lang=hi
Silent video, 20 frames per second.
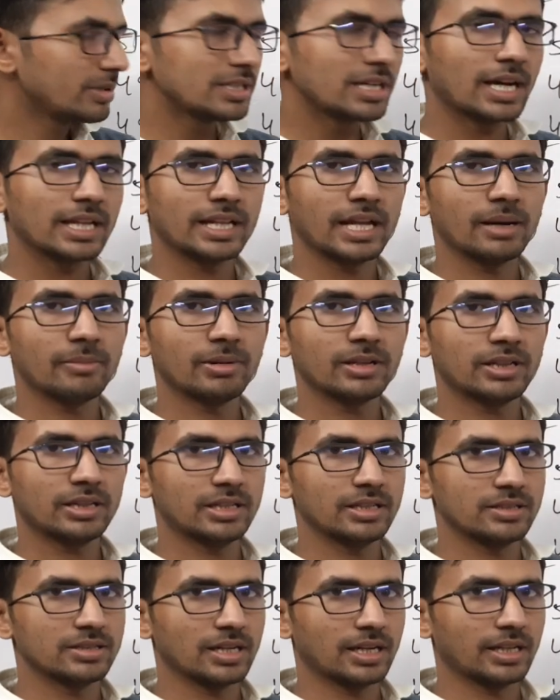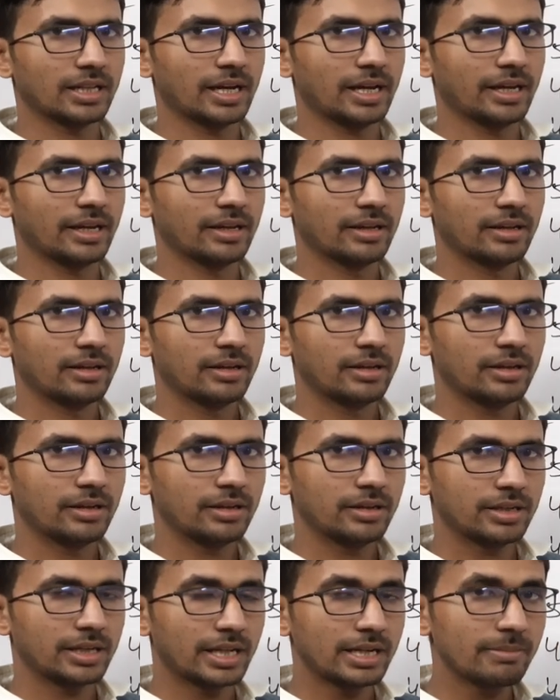ज़्यादा है बत्तीस ज़्यादा है
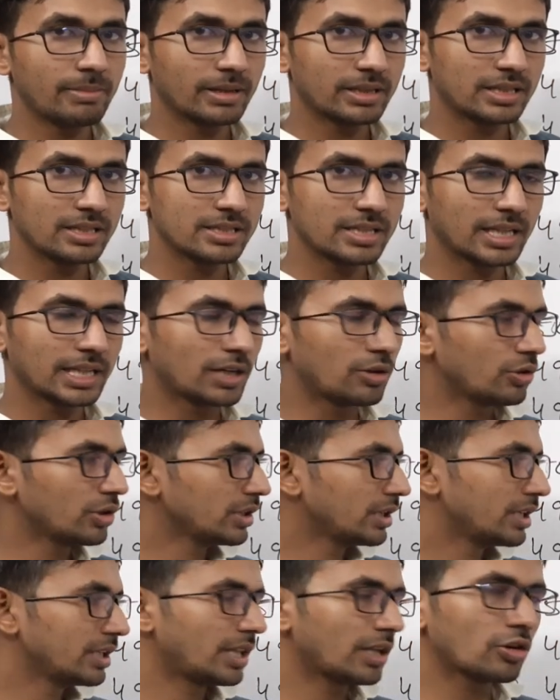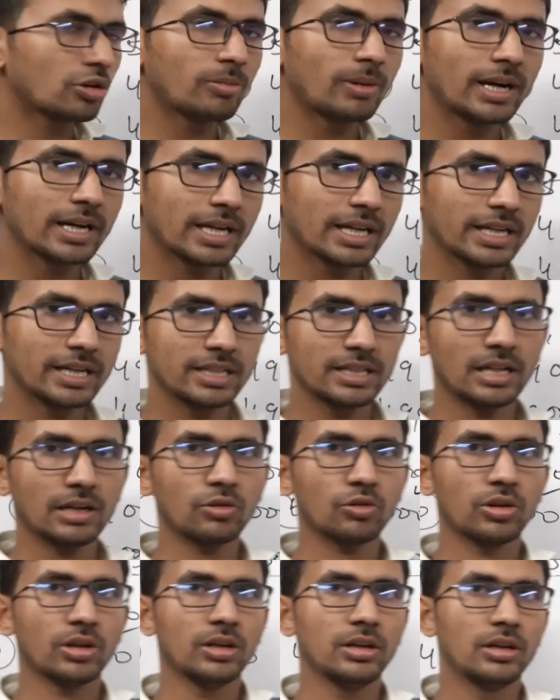यानी बत्तीस ज़्यादा होगी तो किधर को भागेगी इधर
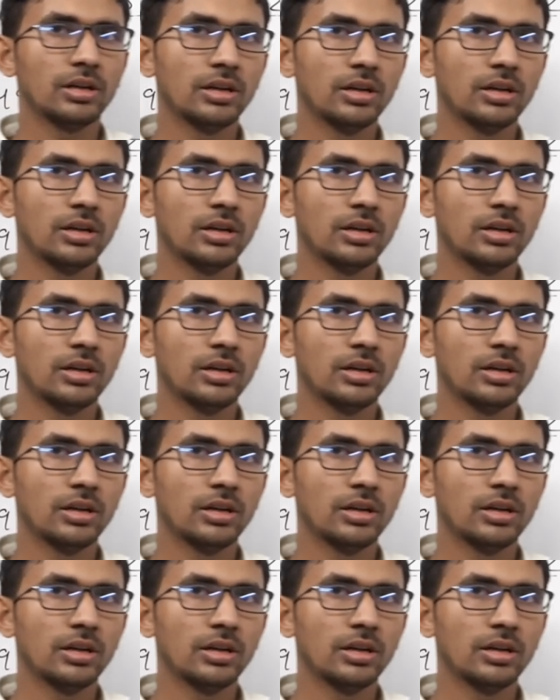को ना